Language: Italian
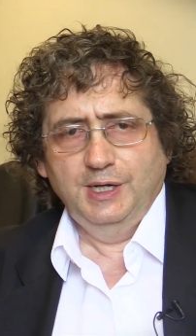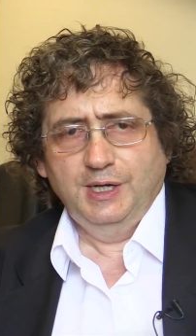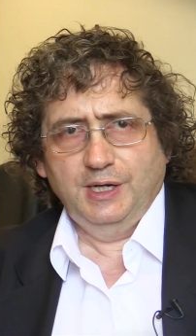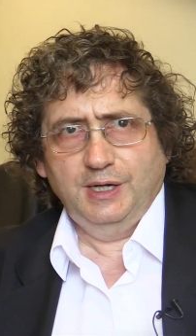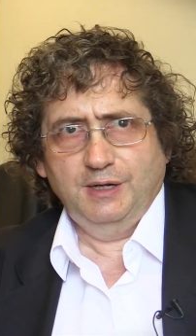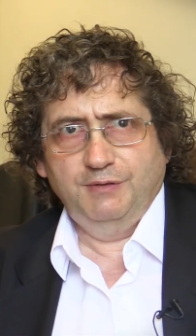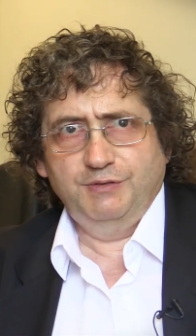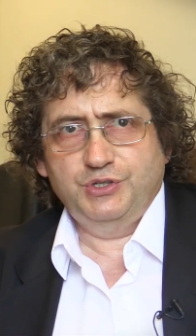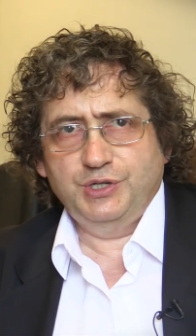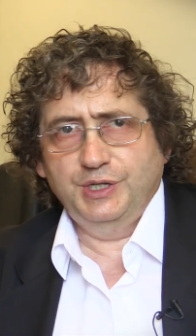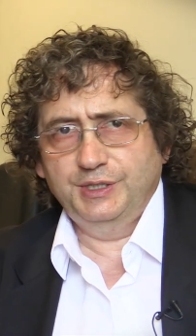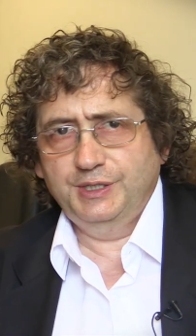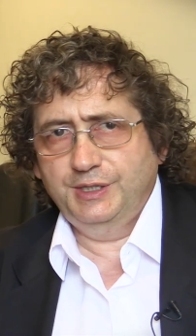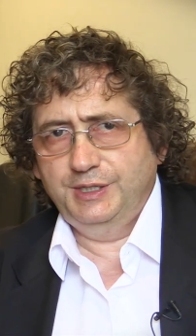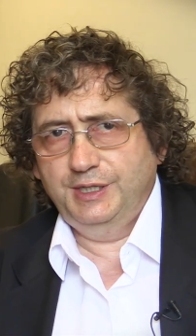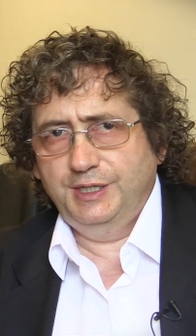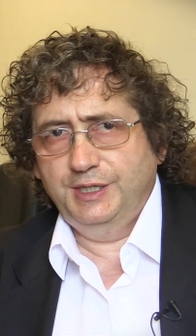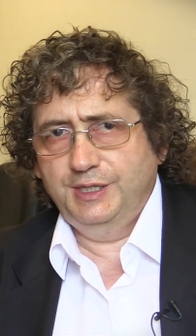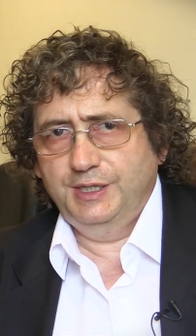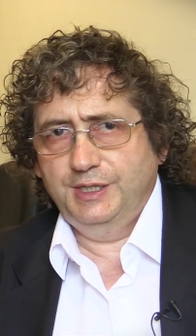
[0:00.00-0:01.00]
alla vicenda
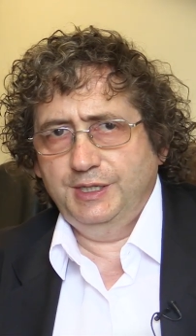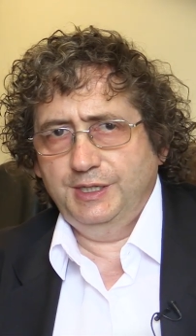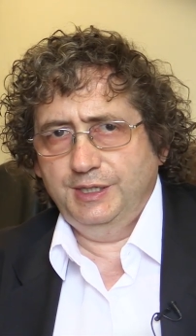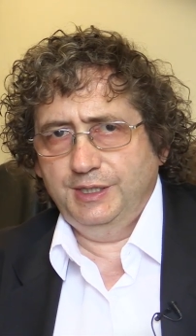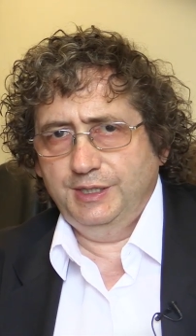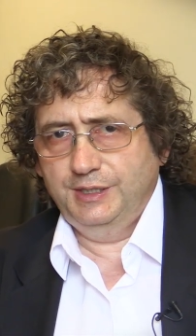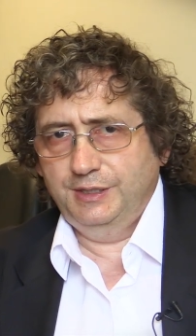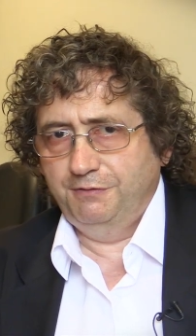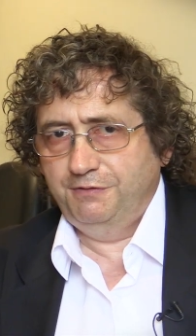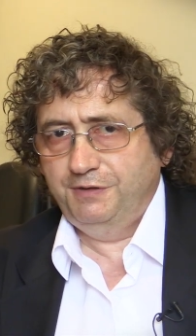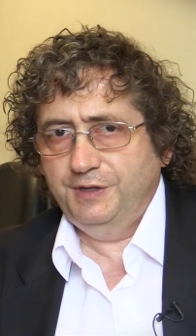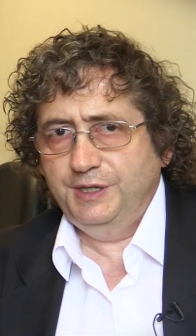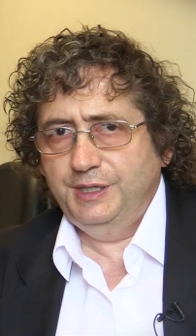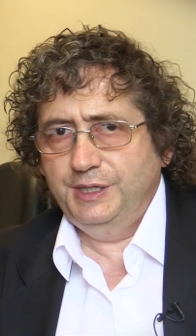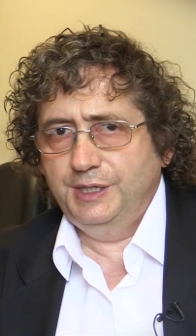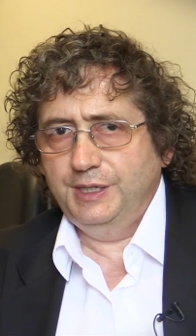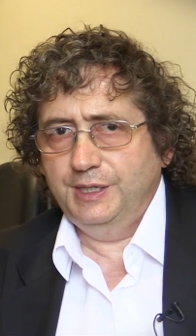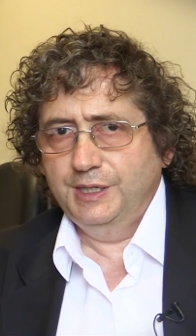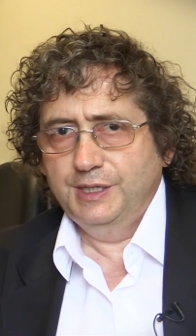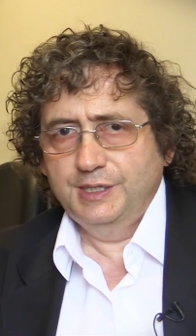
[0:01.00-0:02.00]
di, di
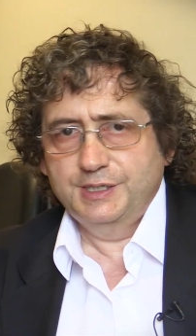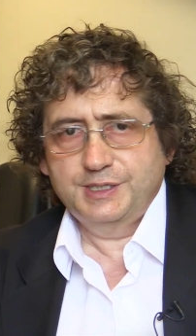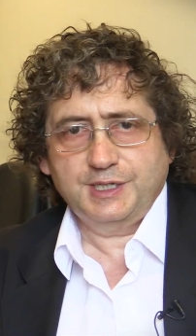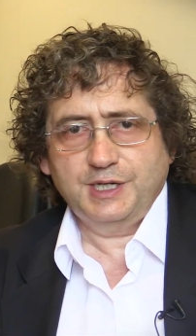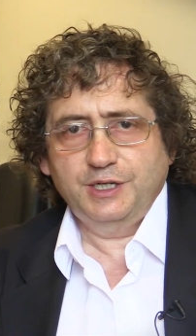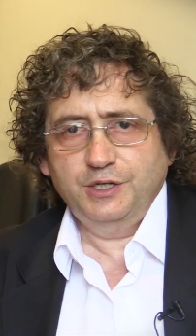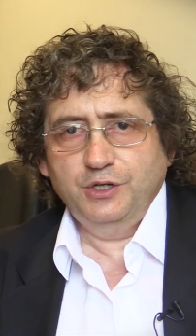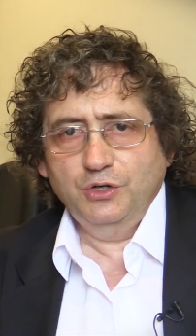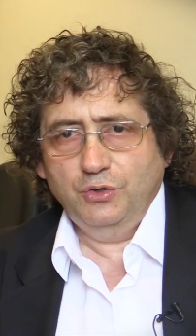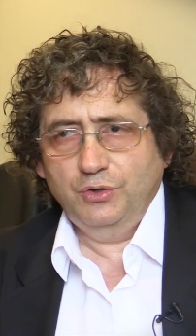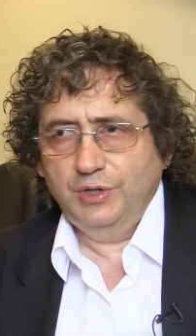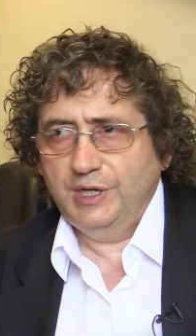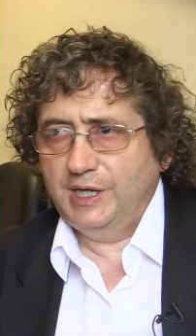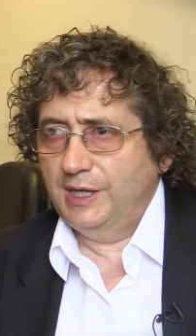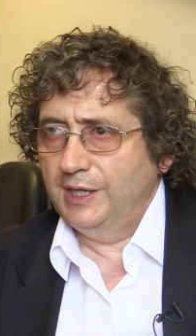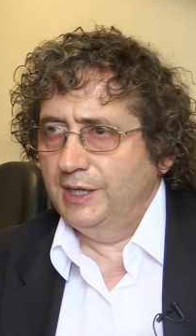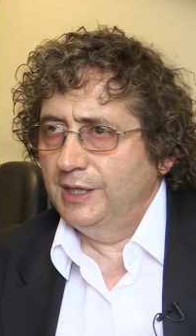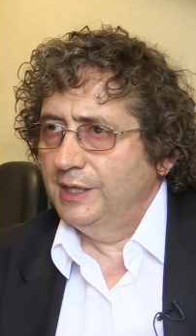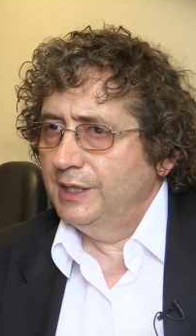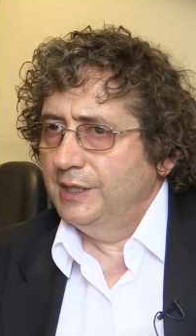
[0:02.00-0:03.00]
Fini,
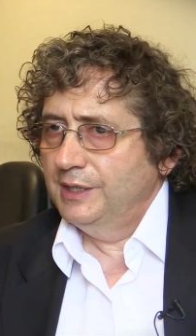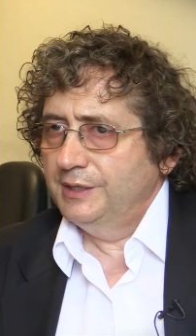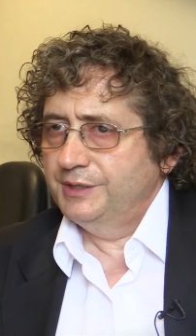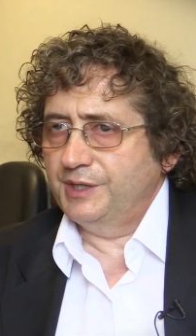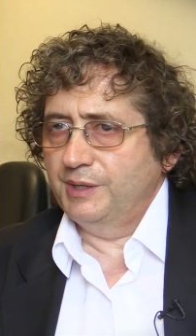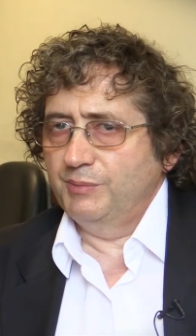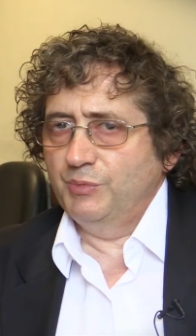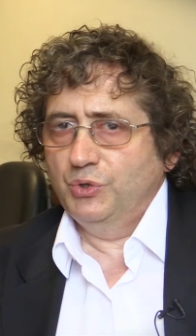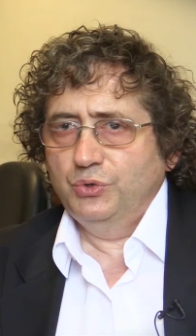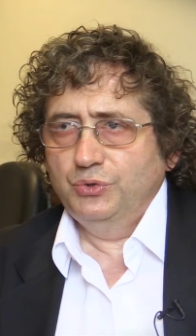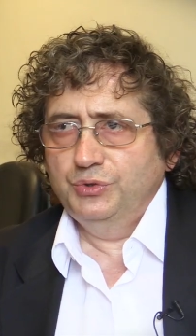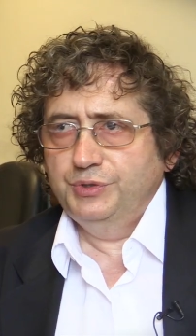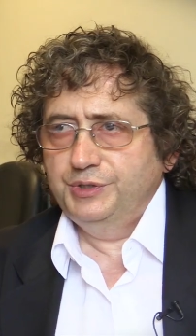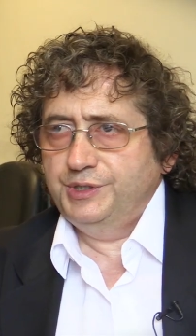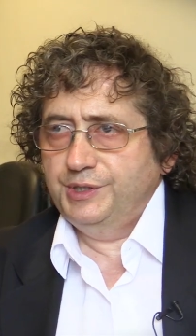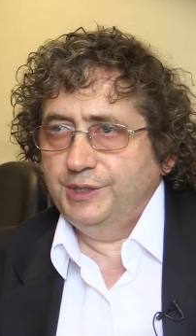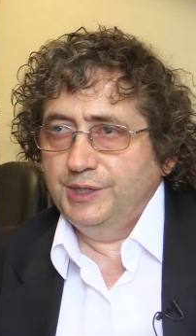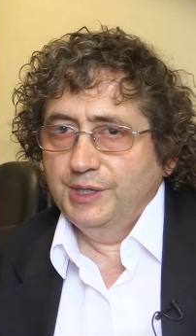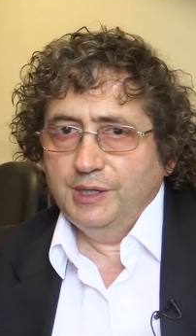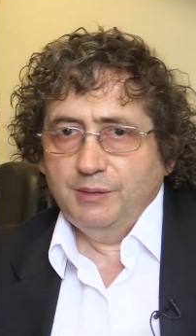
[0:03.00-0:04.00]
Scaiola,
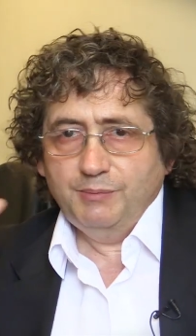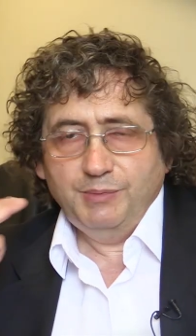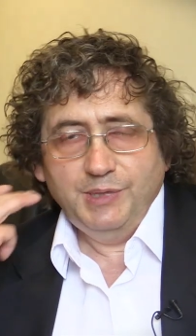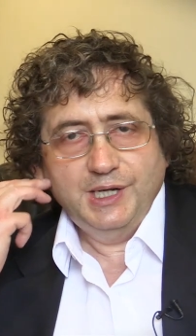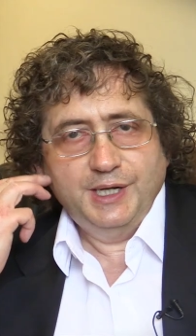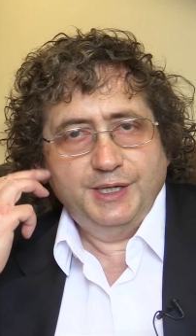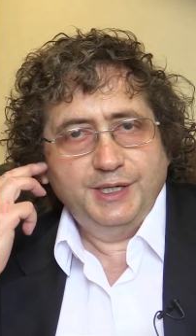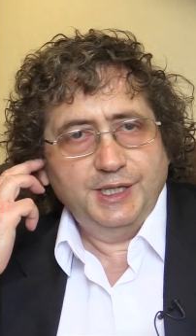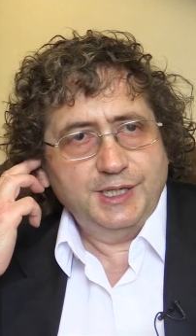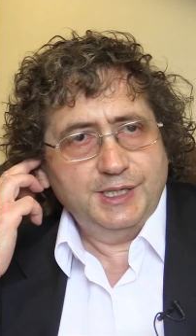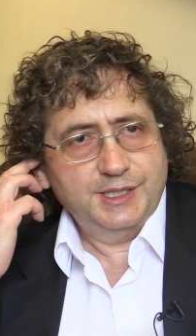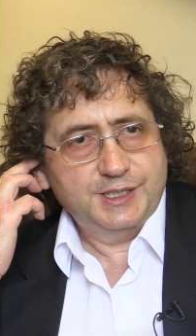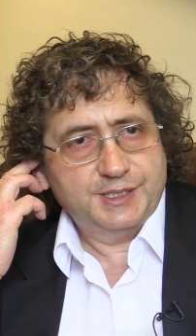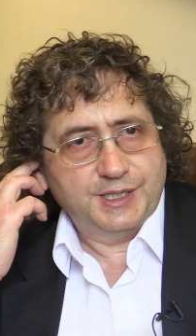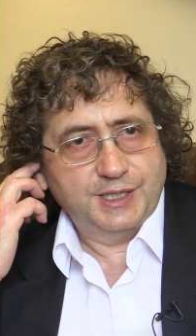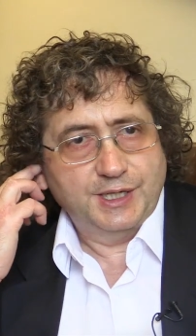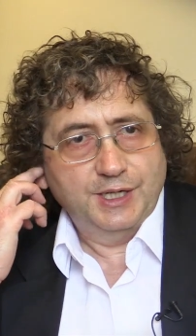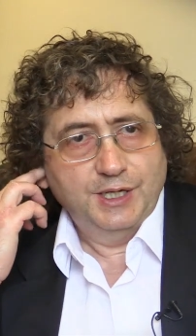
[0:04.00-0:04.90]
Tremonti, Milanese.